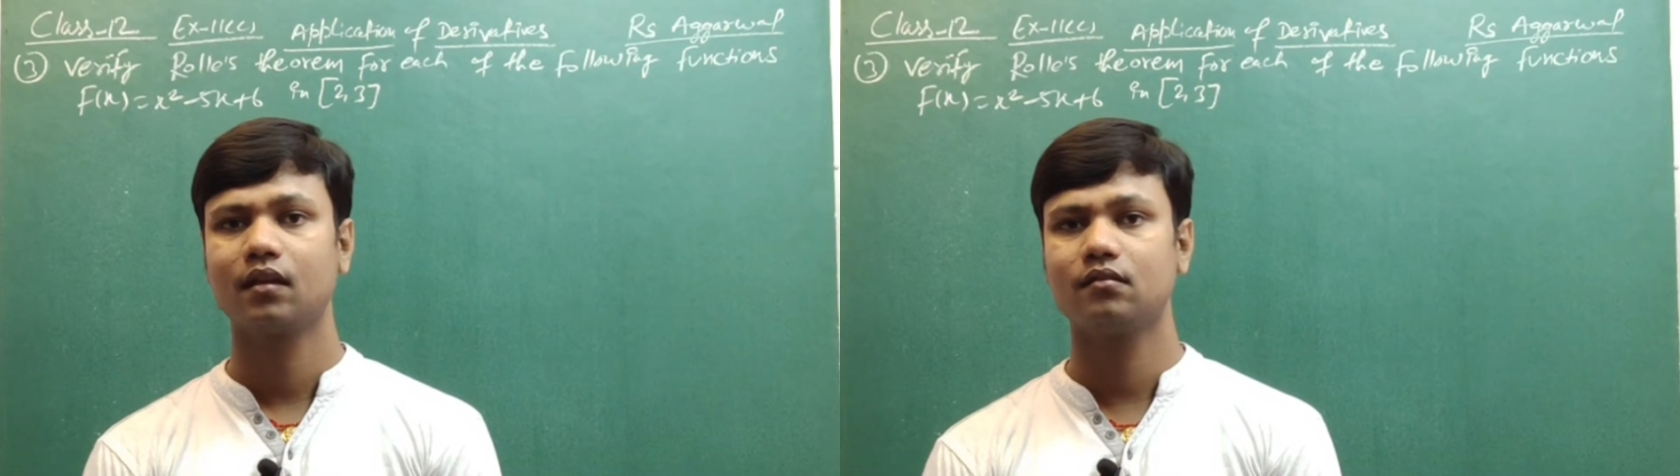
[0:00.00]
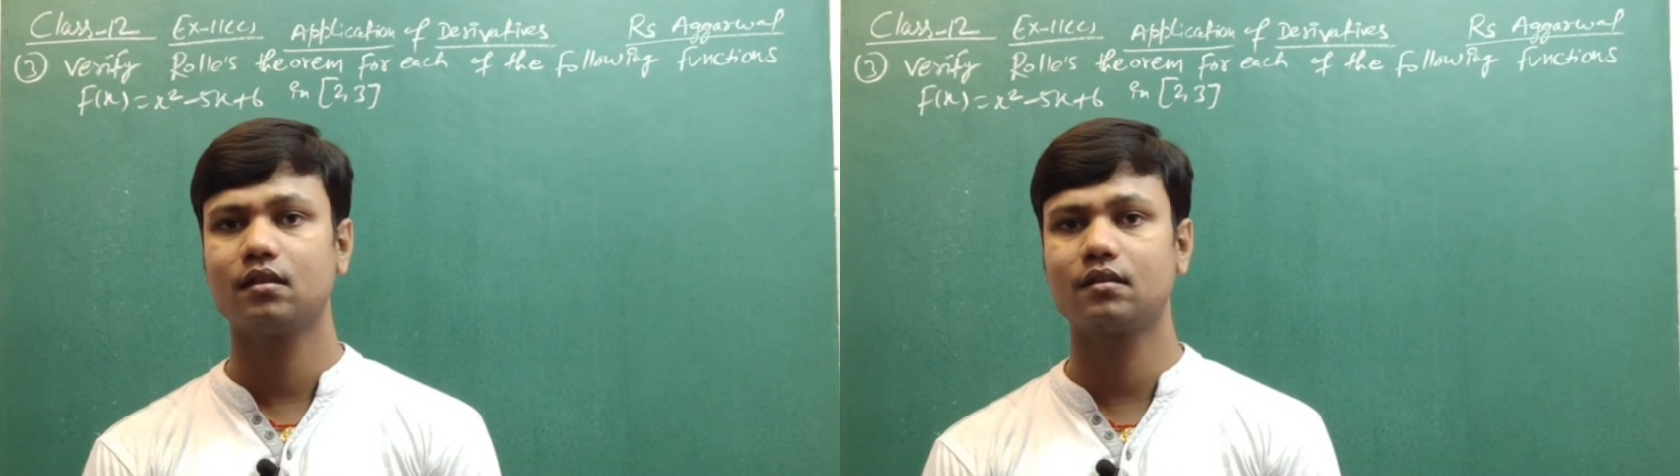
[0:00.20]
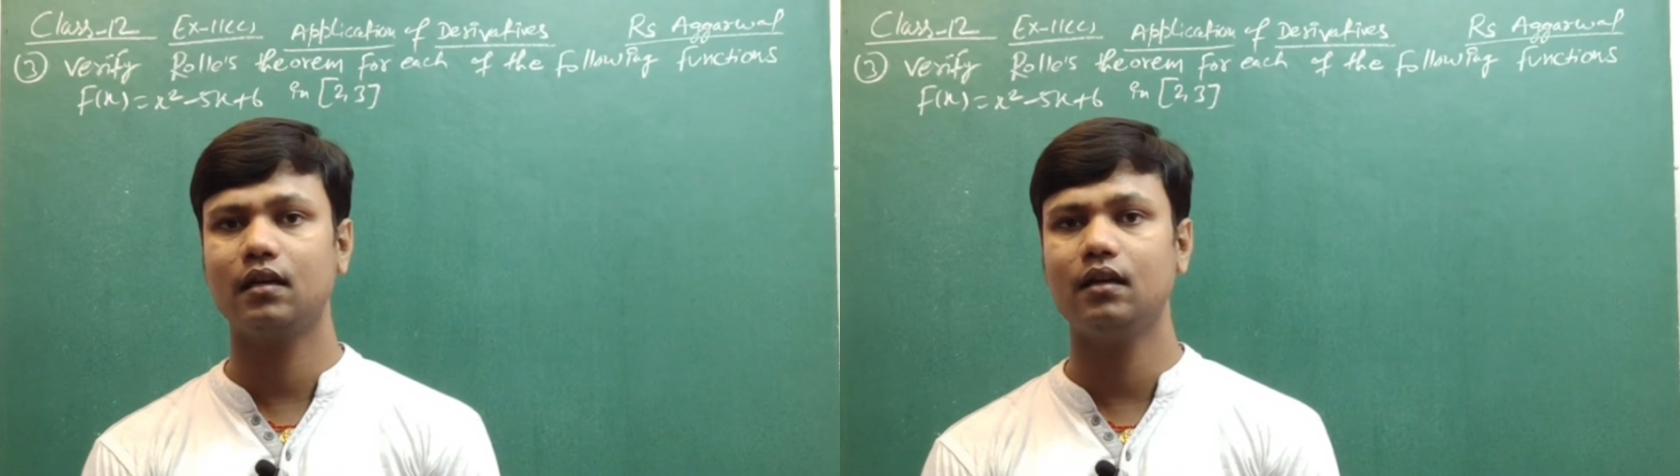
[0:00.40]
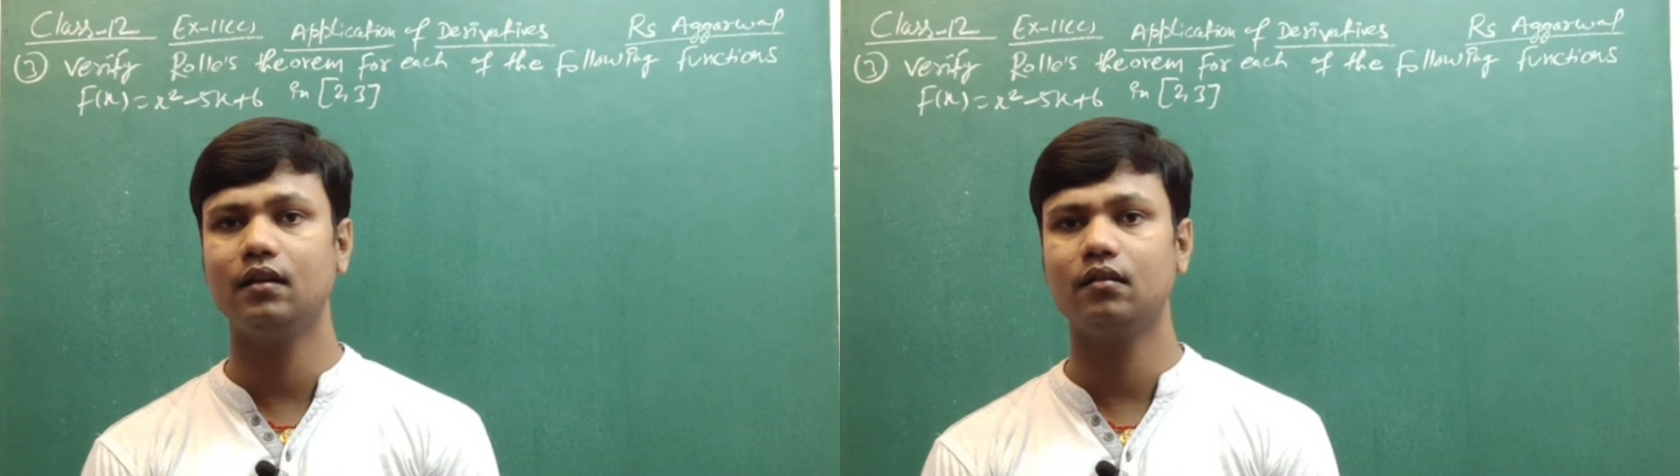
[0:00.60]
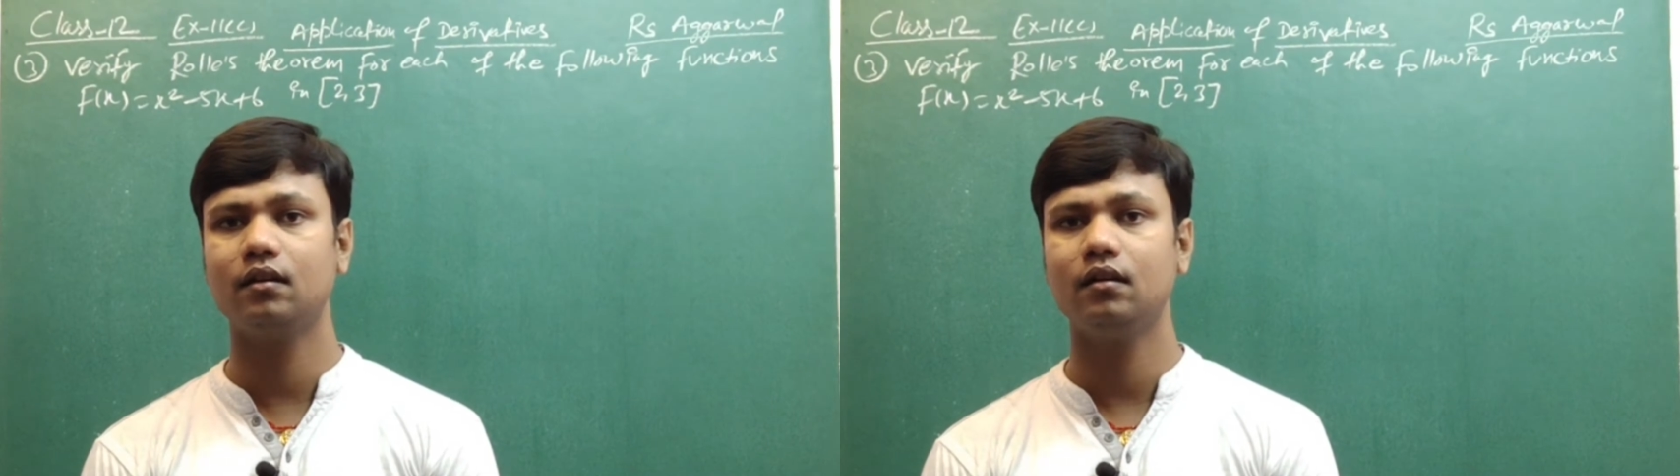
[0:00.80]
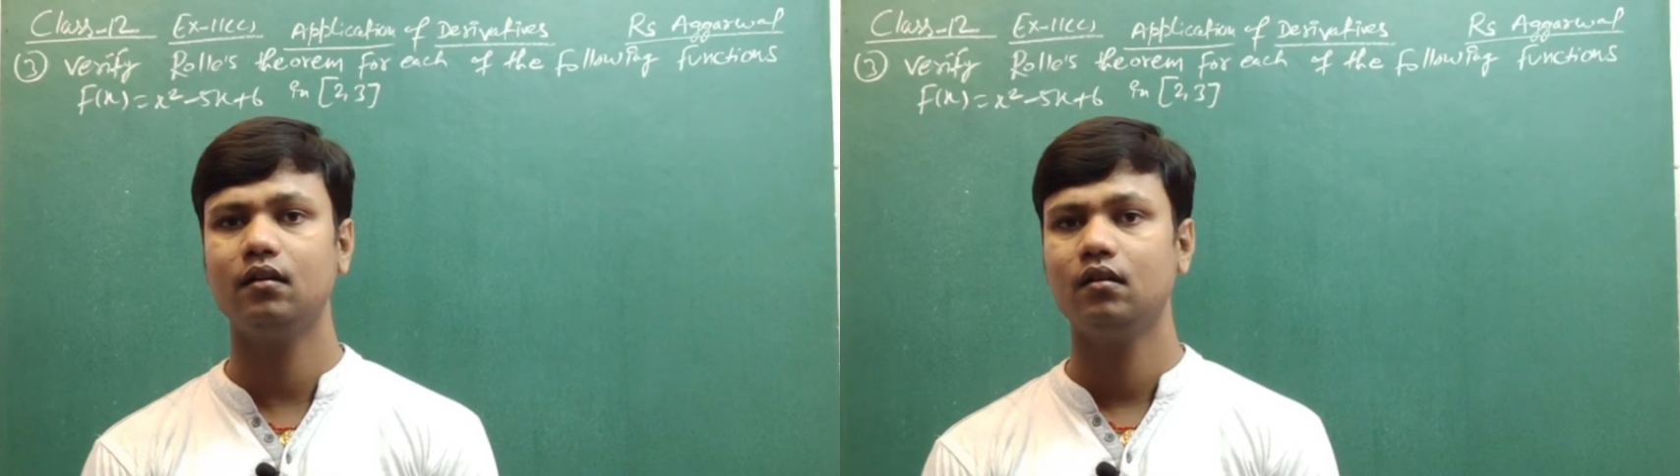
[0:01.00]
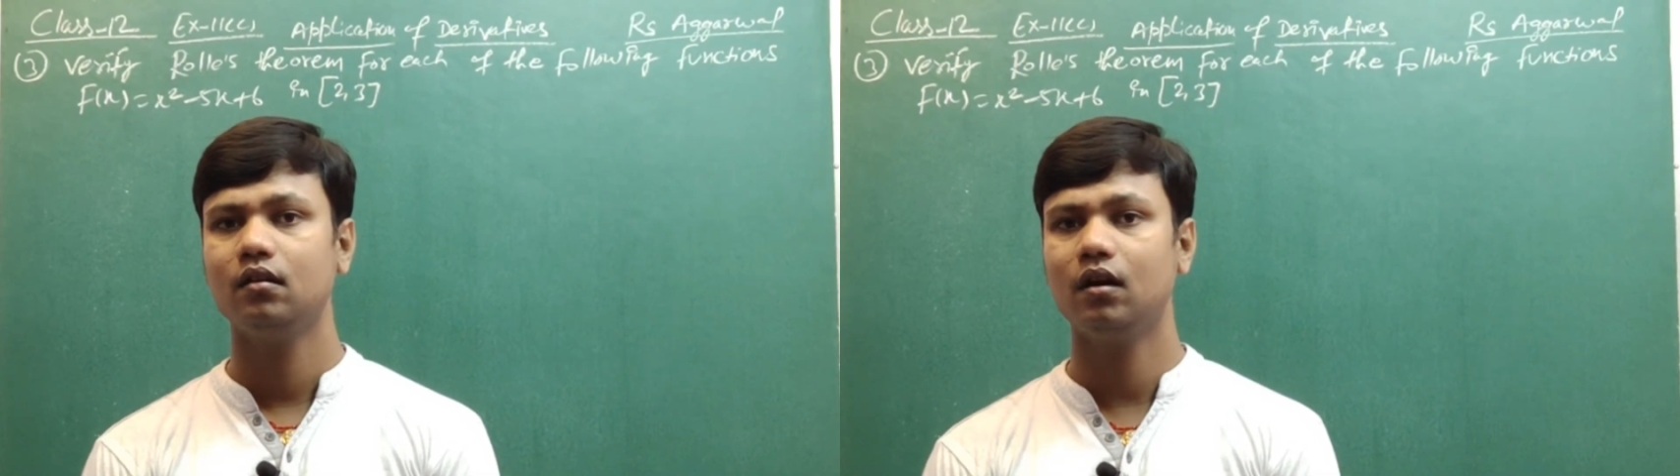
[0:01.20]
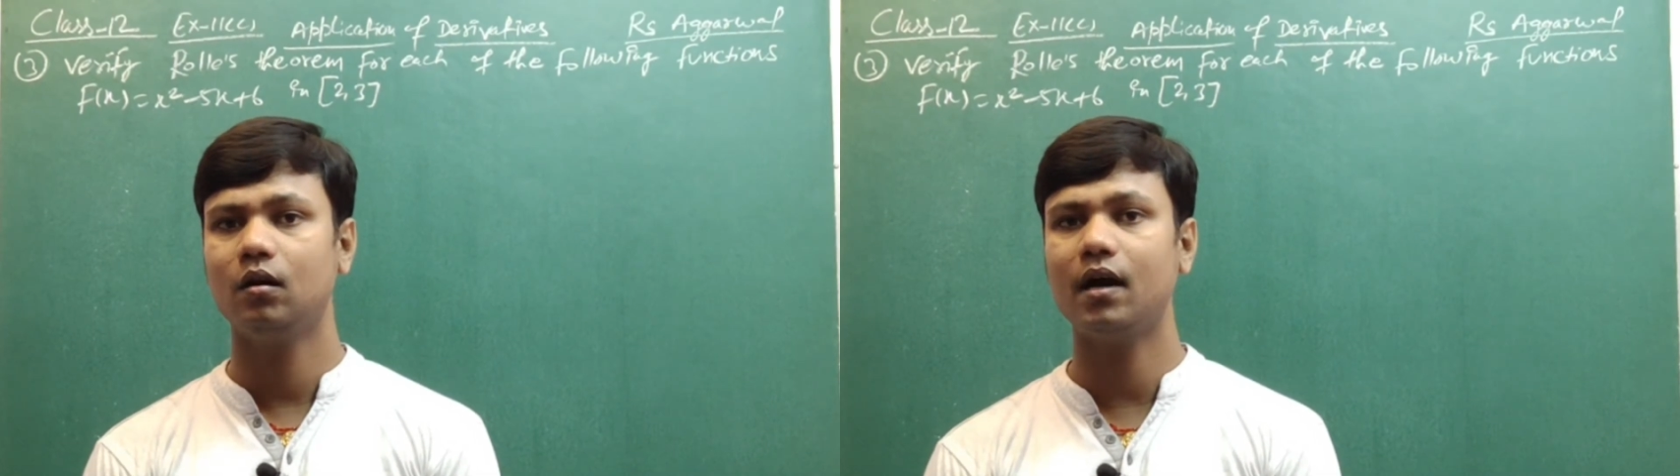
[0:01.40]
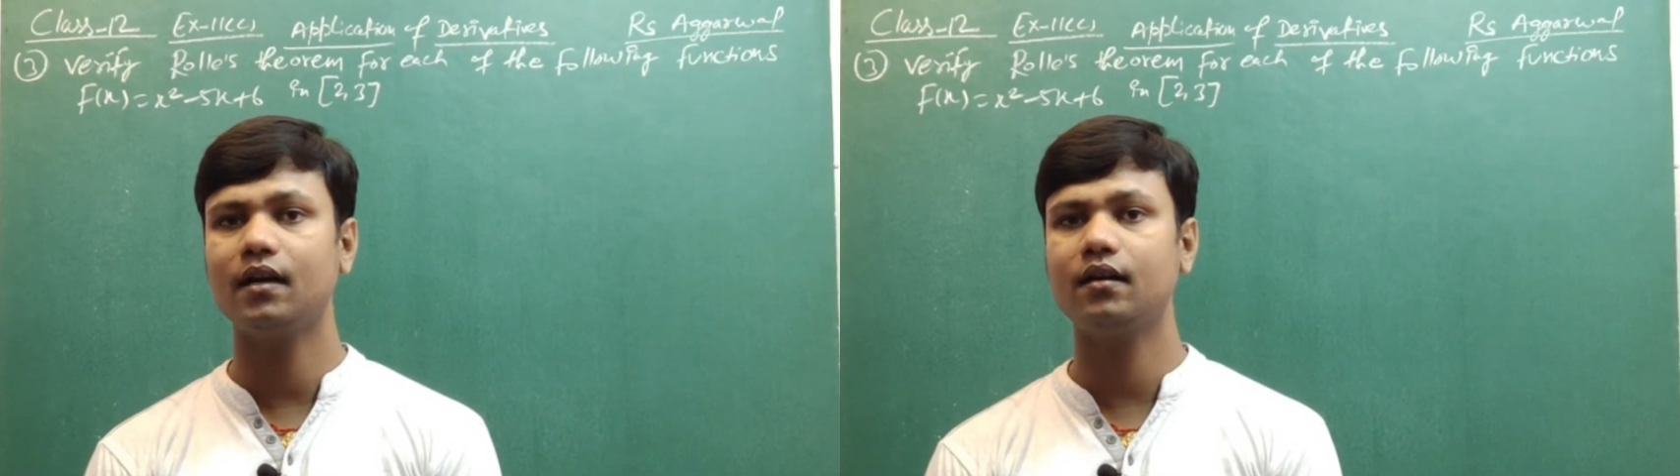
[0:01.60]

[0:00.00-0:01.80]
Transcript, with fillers: जिसका लिंक हमारे